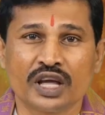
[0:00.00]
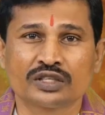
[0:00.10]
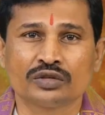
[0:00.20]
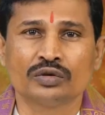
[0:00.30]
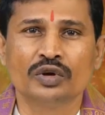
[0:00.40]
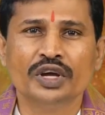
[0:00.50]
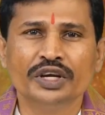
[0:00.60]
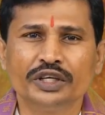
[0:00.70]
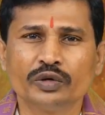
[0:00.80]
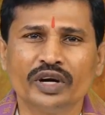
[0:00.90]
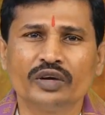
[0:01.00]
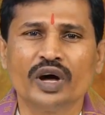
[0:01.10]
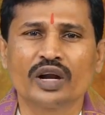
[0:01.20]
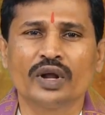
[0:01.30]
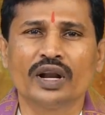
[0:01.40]
ట్యాక్స్ ఇటువంటి
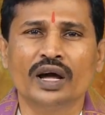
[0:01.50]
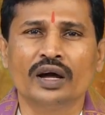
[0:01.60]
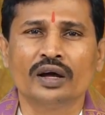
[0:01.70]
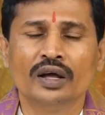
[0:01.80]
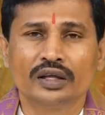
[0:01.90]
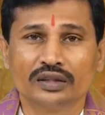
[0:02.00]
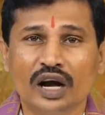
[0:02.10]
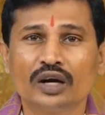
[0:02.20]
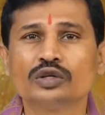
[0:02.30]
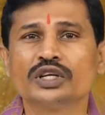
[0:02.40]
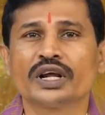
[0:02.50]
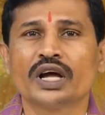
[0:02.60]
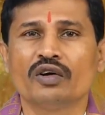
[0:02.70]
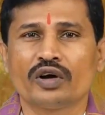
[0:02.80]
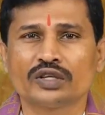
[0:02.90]
వారి వల్ల దాడులు
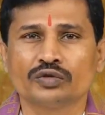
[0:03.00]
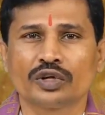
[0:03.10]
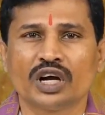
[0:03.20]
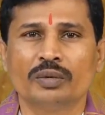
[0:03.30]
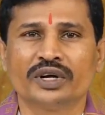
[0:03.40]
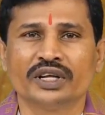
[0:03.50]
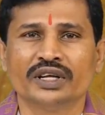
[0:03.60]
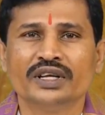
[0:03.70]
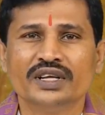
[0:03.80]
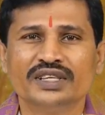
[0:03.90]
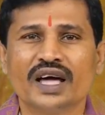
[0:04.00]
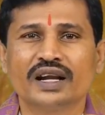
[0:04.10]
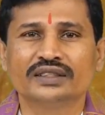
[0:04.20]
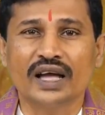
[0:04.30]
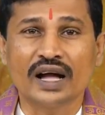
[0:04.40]
జరిగే అవకాశం చేస్తున్నాము కాబట్టి
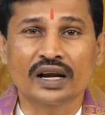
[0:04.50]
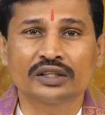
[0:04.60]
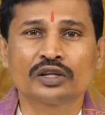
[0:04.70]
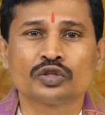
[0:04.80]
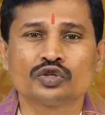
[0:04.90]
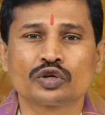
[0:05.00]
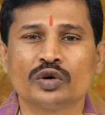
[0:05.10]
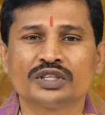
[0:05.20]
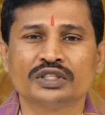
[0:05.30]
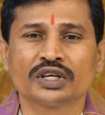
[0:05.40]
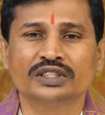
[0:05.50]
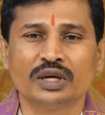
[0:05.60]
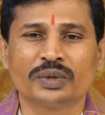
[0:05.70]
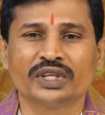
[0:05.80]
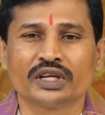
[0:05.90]
చాలా జాగ్రత్తలు తీసుకోవాల్సిందిగా
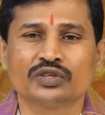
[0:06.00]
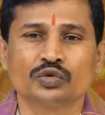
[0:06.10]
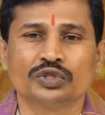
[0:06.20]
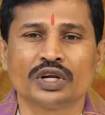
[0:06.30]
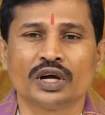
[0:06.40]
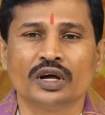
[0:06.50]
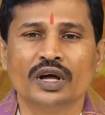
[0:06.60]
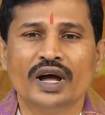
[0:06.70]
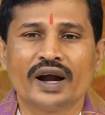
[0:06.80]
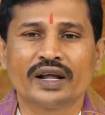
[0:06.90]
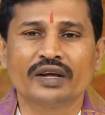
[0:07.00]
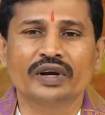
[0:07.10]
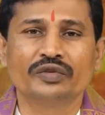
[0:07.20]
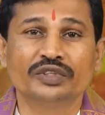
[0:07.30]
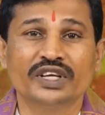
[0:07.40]
చెప్పదగిన సూచన అట్లాగే
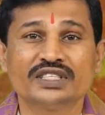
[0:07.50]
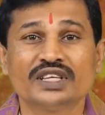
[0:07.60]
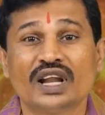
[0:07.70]
వీళ్ళకి విదేశీ